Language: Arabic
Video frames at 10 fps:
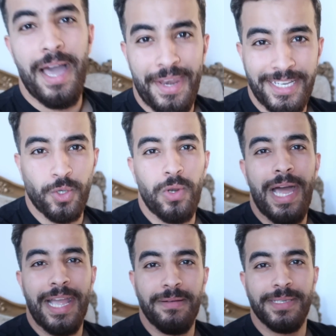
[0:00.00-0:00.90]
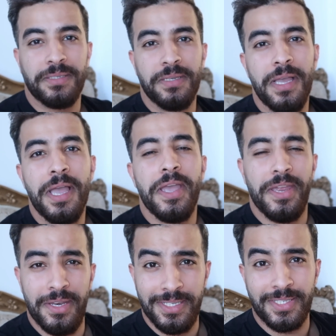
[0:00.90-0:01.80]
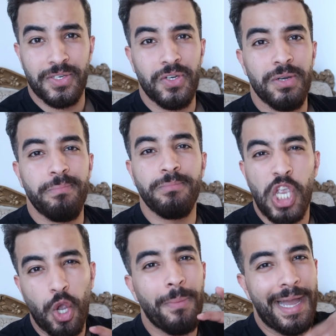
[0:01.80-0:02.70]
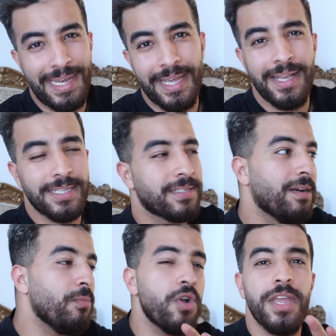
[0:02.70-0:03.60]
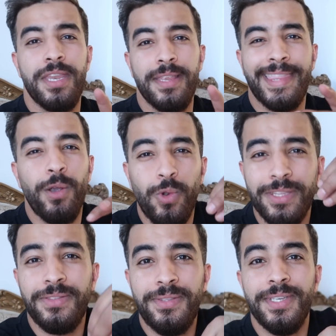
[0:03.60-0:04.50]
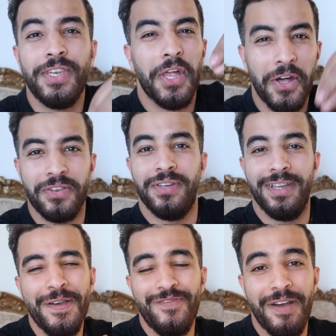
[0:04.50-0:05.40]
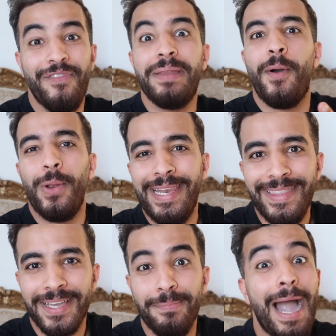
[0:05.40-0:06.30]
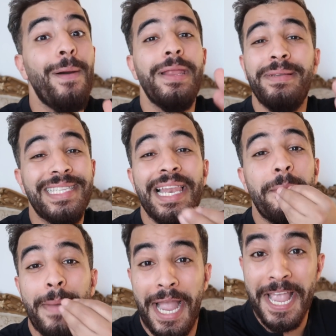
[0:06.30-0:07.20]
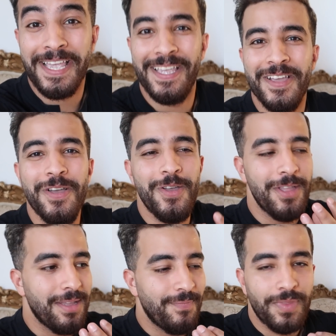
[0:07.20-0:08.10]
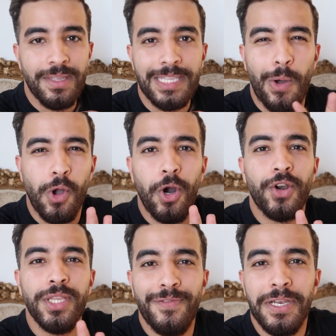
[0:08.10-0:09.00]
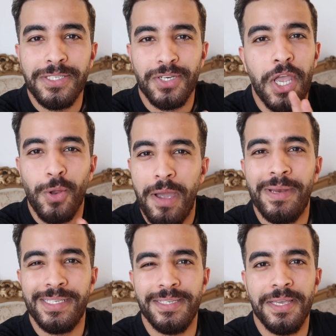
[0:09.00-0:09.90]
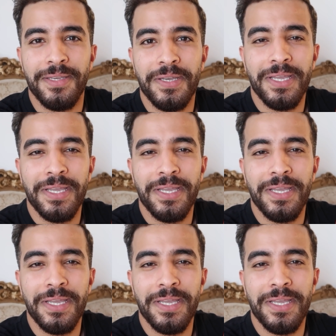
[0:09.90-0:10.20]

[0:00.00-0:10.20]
انا عايز اقول لحاجه بس ان اسراء مش هيغمى عليها اسراء ممكن تولد النهارده ف... فانا بولدك بحاول يا بنتي العب معاكي توقع رد فعل اسراء هيكون عامل ازاي